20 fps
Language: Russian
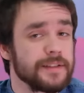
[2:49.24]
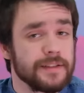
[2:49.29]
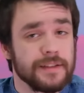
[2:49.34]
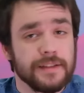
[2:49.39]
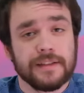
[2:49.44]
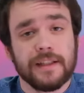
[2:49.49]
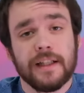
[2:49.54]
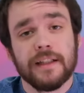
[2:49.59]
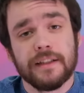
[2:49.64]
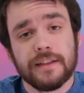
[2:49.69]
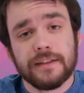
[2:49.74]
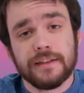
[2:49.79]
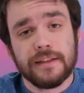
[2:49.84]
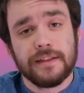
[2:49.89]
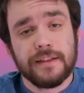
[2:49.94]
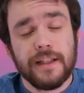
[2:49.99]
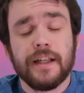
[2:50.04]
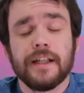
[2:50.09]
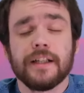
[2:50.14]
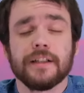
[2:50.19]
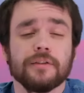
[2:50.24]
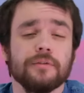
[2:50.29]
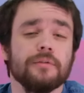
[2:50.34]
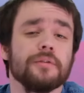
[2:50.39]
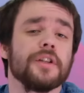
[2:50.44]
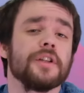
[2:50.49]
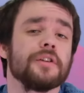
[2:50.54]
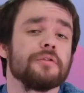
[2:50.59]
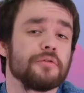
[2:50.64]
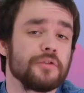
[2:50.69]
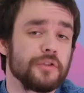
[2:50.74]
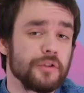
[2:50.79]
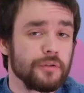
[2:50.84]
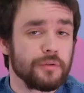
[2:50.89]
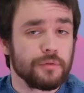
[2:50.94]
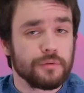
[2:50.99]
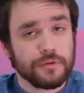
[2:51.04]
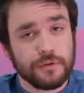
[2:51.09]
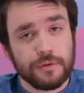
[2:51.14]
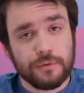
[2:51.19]
социальных сетей, конкурирующих
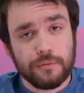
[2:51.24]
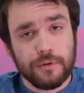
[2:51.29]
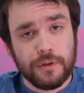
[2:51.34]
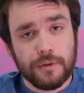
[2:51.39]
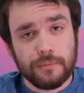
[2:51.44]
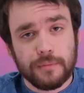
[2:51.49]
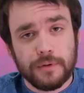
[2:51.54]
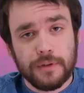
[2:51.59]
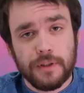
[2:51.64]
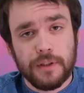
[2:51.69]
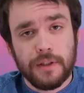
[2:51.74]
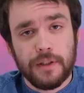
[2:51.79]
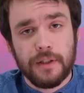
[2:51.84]
друг с другом,